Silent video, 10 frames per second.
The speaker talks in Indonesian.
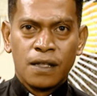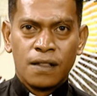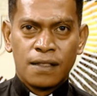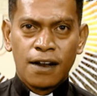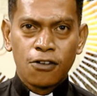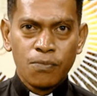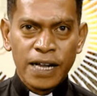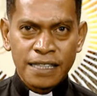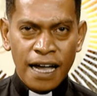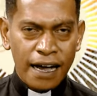Dalam rumah
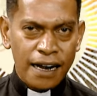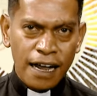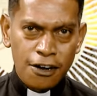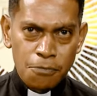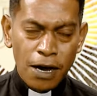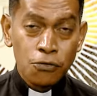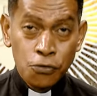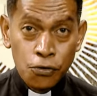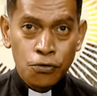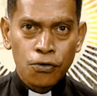itu hakar kadau malu
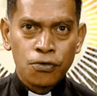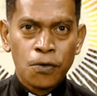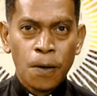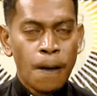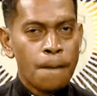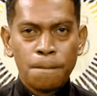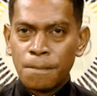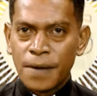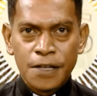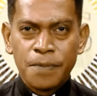ukun.
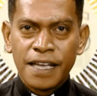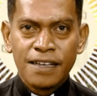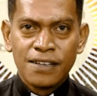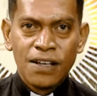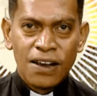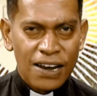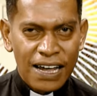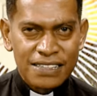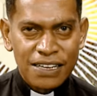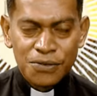be lah
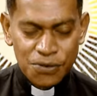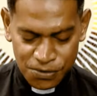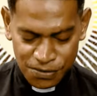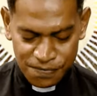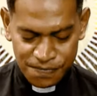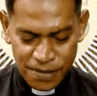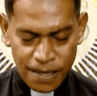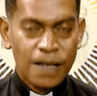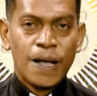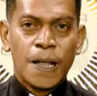tene ukun.
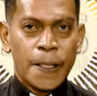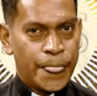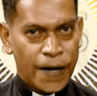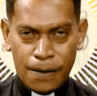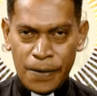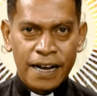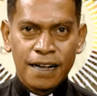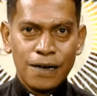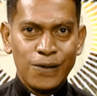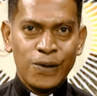Dalam barak
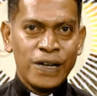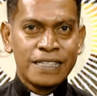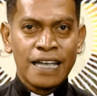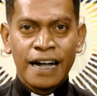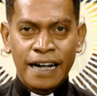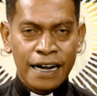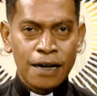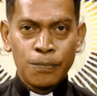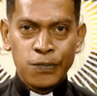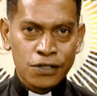kliu itu hakar
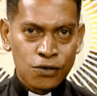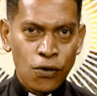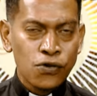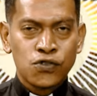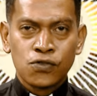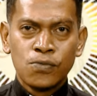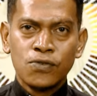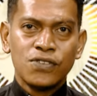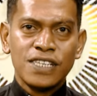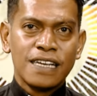buat gostu mundu
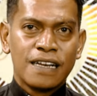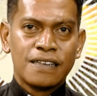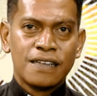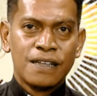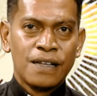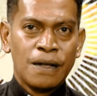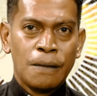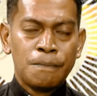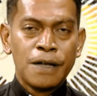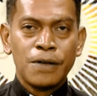ninian.
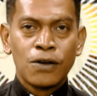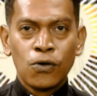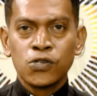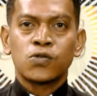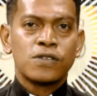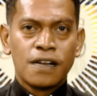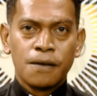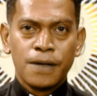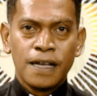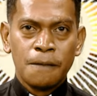Mebe gostu dan
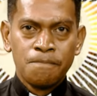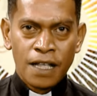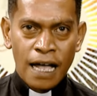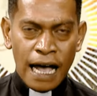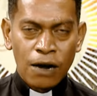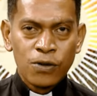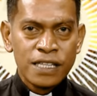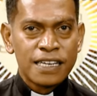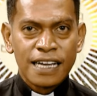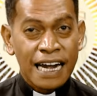be halo
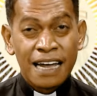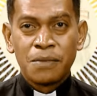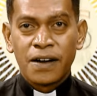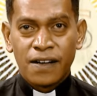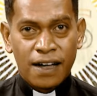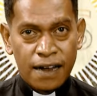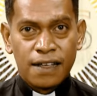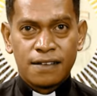itane klamar kanek.